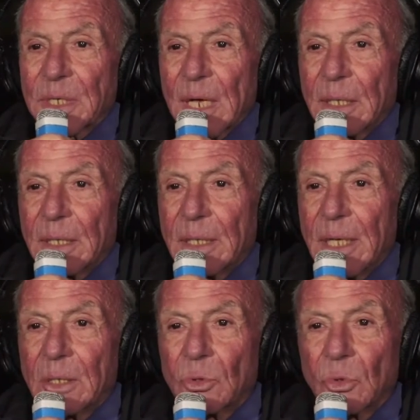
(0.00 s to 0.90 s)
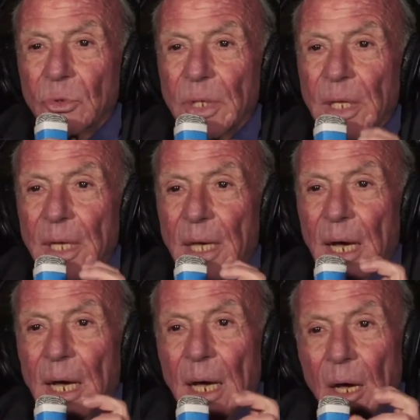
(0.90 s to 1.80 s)
à détourner,
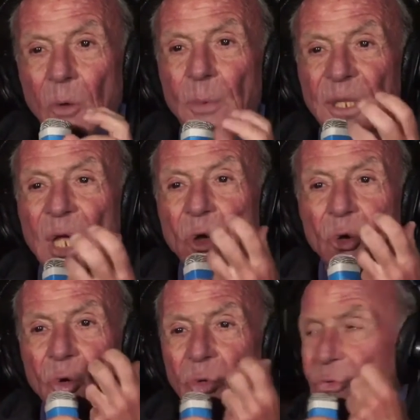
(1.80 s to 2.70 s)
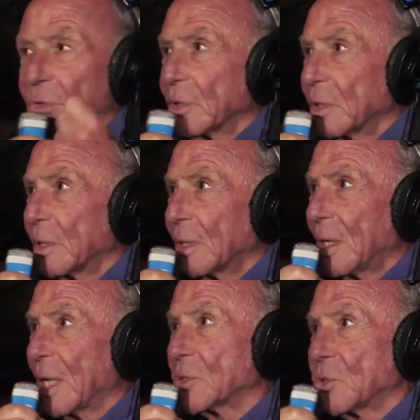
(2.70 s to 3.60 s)
à, reprendre à leur compte
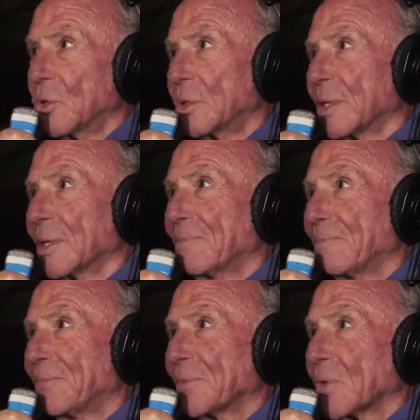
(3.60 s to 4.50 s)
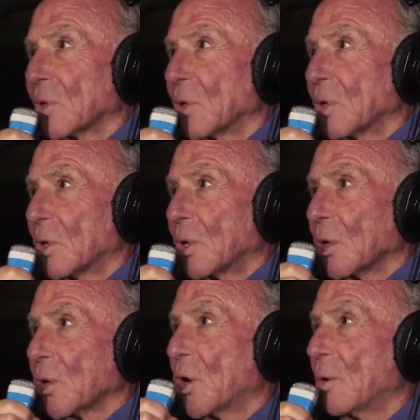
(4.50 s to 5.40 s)
l'insulte. Hein.
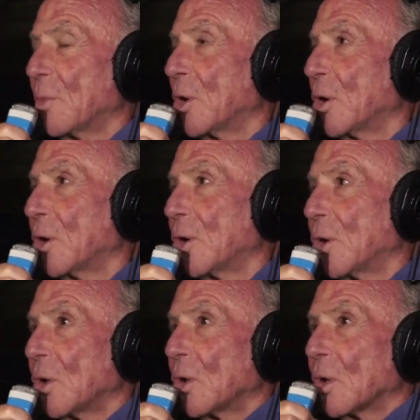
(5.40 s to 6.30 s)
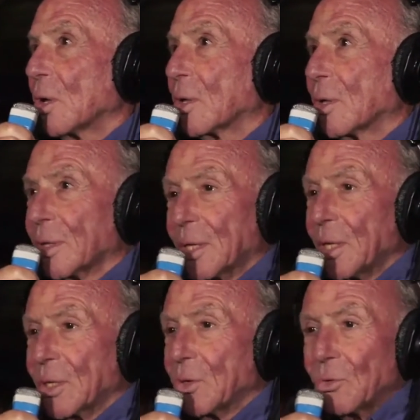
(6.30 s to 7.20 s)
Comme euh,
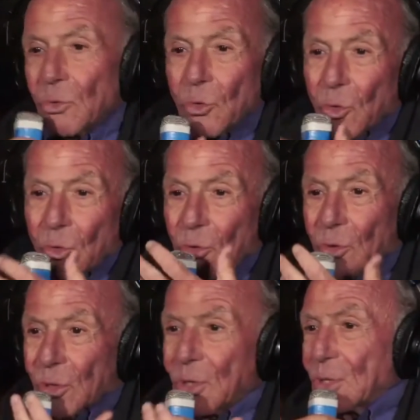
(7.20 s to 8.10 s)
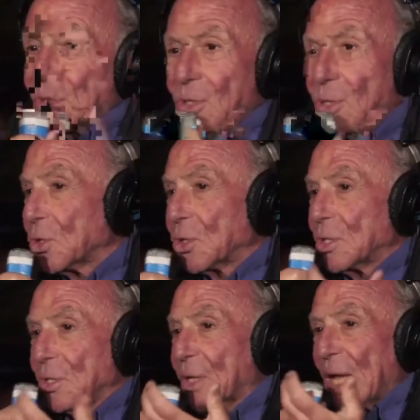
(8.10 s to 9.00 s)
qui, qui, se, qui
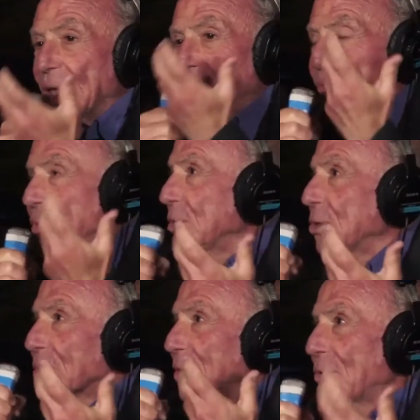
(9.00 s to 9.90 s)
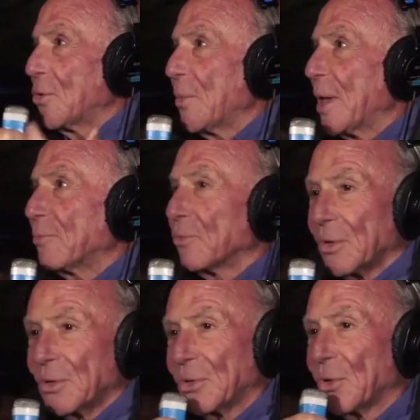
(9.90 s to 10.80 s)
se qualifient eux-mêmes
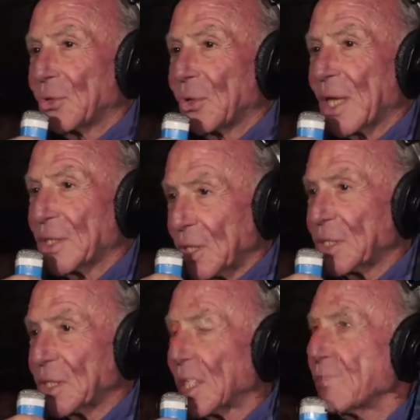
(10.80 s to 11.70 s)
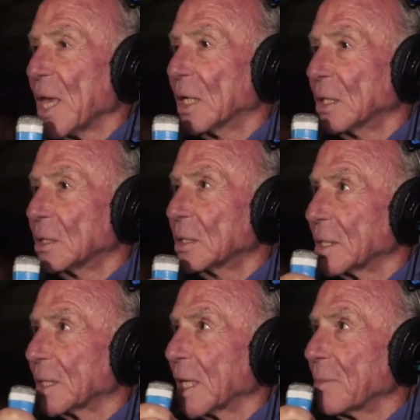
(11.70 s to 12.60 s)
de, casseurs, c'est très bien.
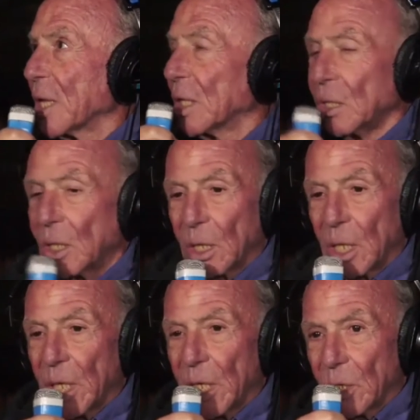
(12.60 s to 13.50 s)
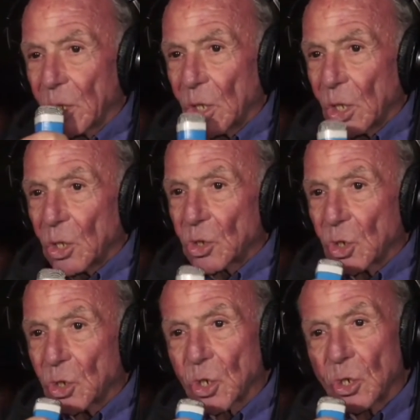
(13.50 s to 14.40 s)
C'est très bien. Et euh, je,
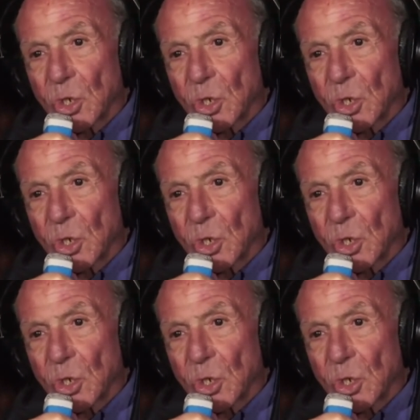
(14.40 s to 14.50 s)
je,